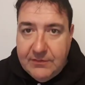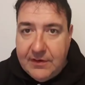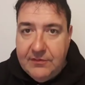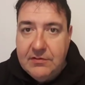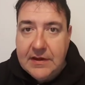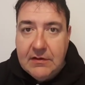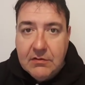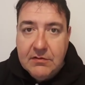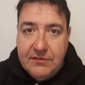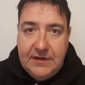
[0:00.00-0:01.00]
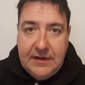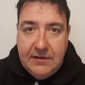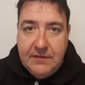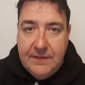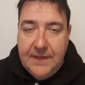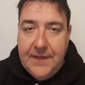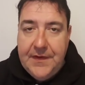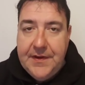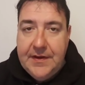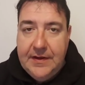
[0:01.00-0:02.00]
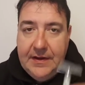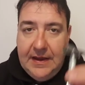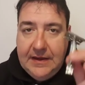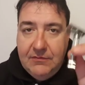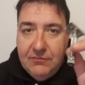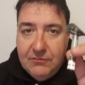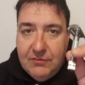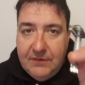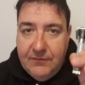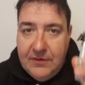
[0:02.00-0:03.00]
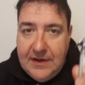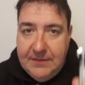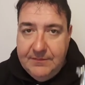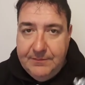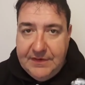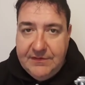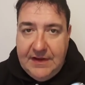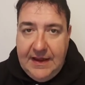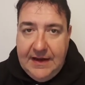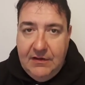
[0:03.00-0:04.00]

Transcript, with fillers: è un rasoio che io consiglio a chiunque voglia passare